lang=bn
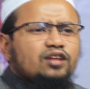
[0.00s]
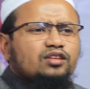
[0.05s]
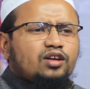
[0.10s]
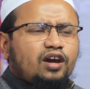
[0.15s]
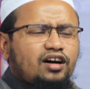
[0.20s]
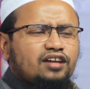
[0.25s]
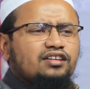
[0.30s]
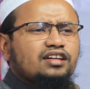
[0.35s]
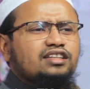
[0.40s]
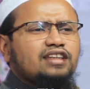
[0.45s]
তো
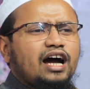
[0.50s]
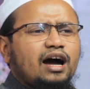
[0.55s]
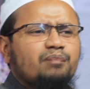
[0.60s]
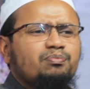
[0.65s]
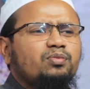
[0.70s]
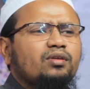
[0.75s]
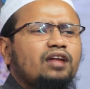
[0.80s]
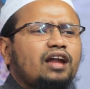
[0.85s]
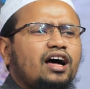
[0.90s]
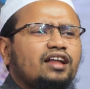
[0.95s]

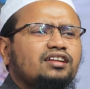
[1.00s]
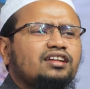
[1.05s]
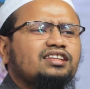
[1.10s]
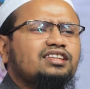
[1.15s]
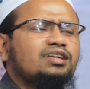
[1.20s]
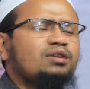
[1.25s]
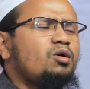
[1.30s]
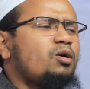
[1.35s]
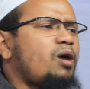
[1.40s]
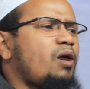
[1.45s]

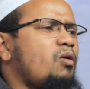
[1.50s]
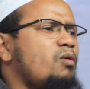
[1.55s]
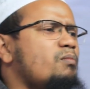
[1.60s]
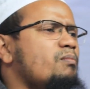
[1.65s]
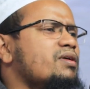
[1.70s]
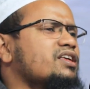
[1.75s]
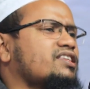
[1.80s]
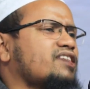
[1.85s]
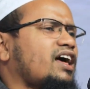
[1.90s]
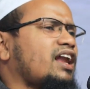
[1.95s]

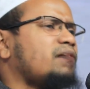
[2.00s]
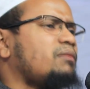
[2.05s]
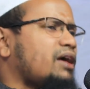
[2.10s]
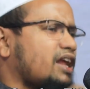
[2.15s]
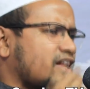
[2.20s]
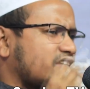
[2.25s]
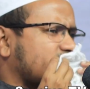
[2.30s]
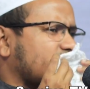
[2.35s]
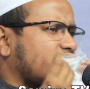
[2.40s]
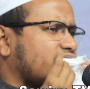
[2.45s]
আব্দুল
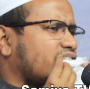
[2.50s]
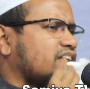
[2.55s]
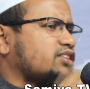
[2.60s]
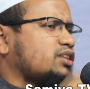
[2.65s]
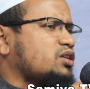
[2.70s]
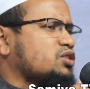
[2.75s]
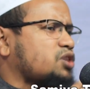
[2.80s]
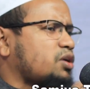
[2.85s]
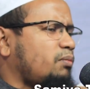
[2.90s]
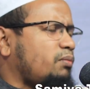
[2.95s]
সালামা রাজি আল্লাহ
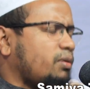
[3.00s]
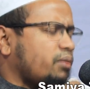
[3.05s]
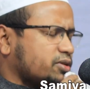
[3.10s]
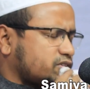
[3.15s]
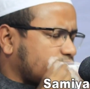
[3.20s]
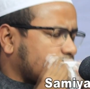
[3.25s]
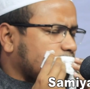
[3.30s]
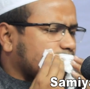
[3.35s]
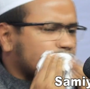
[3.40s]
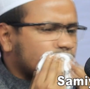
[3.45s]

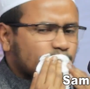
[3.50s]
সম্ভবত